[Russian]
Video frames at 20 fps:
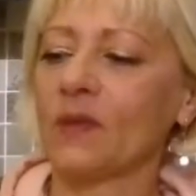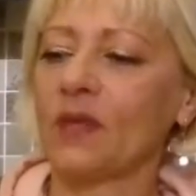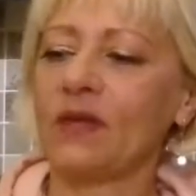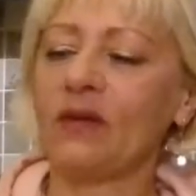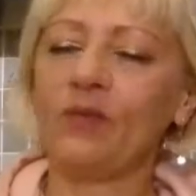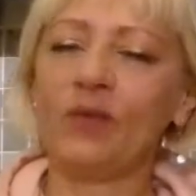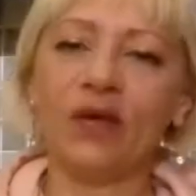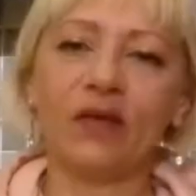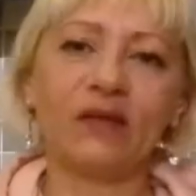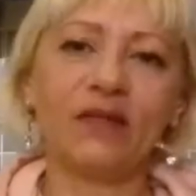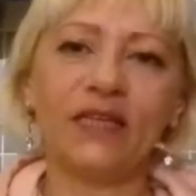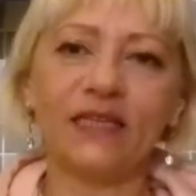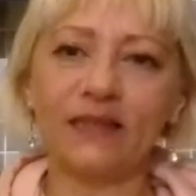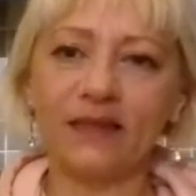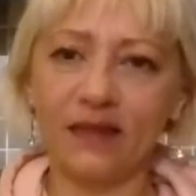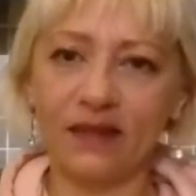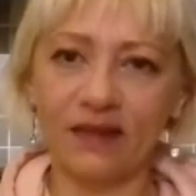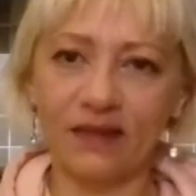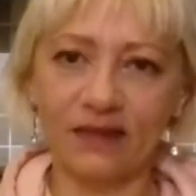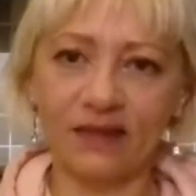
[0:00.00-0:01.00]
имеет
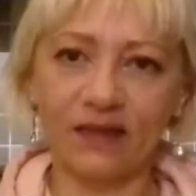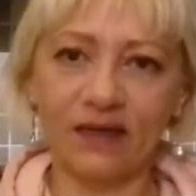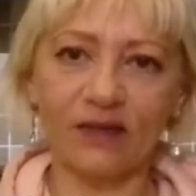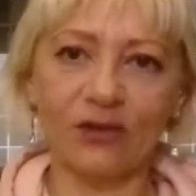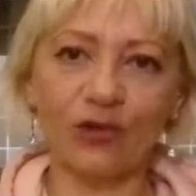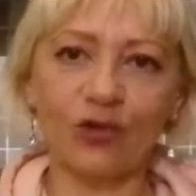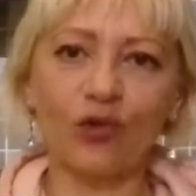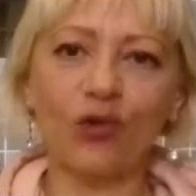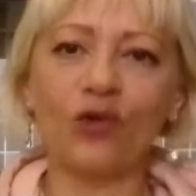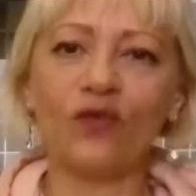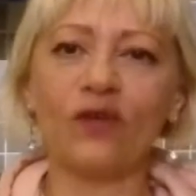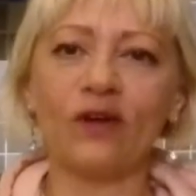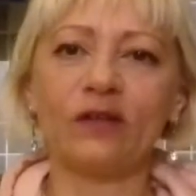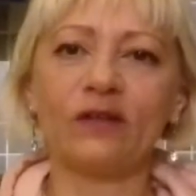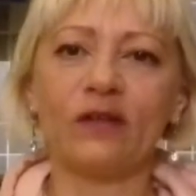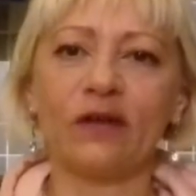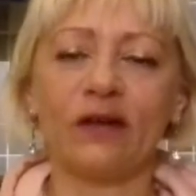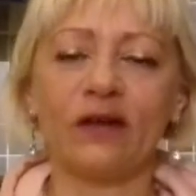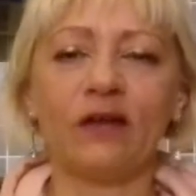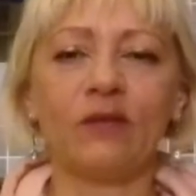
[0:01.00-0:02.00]
несколько сортов.
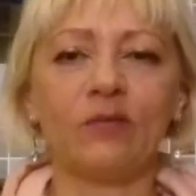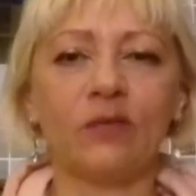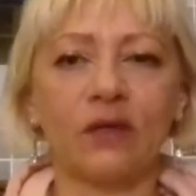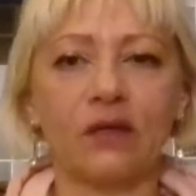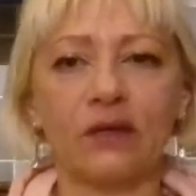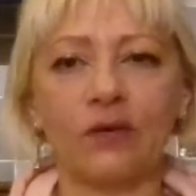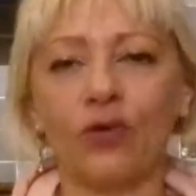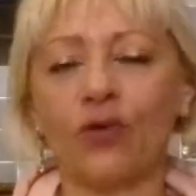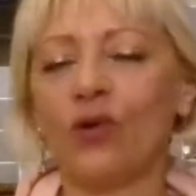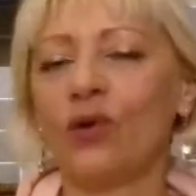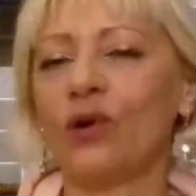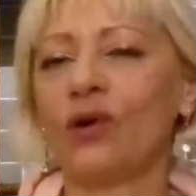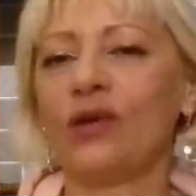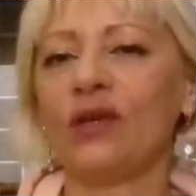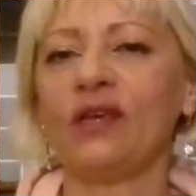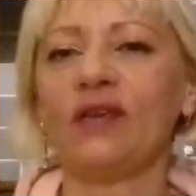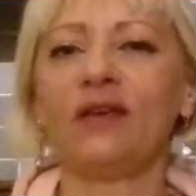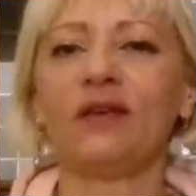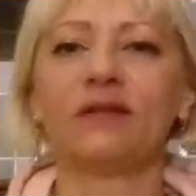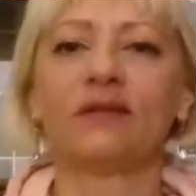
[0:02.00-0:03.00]
Это и Мерло,
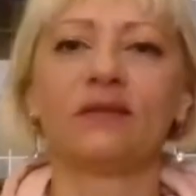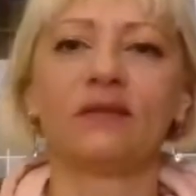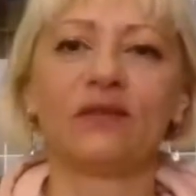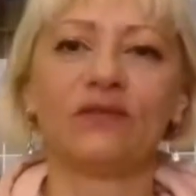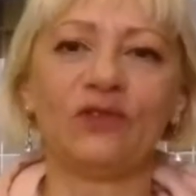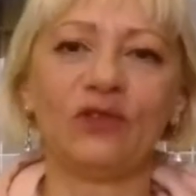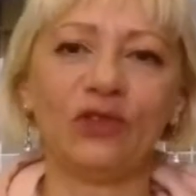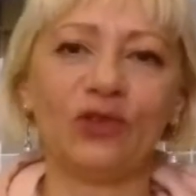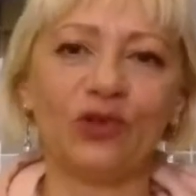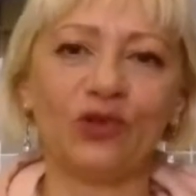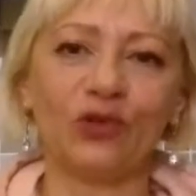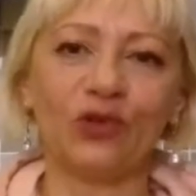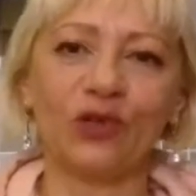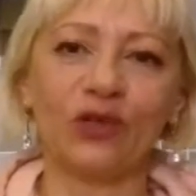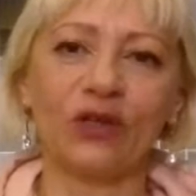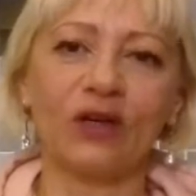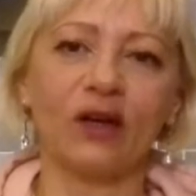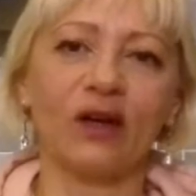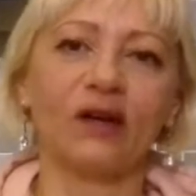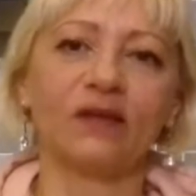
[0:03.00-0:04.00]
и
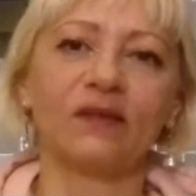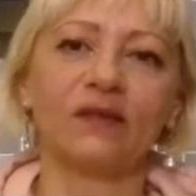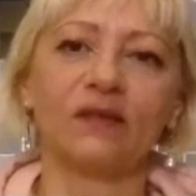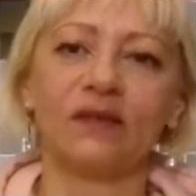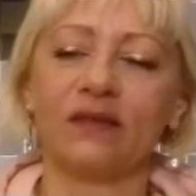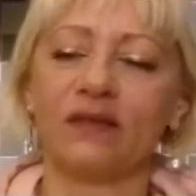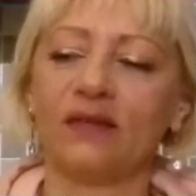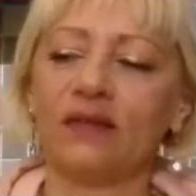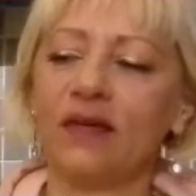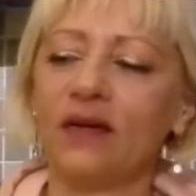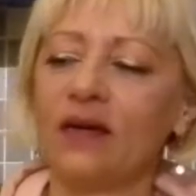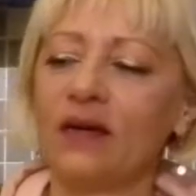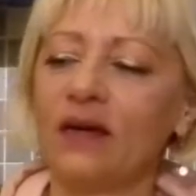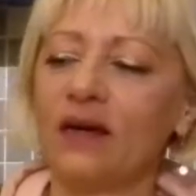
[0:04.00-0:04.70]
Савиньон красное.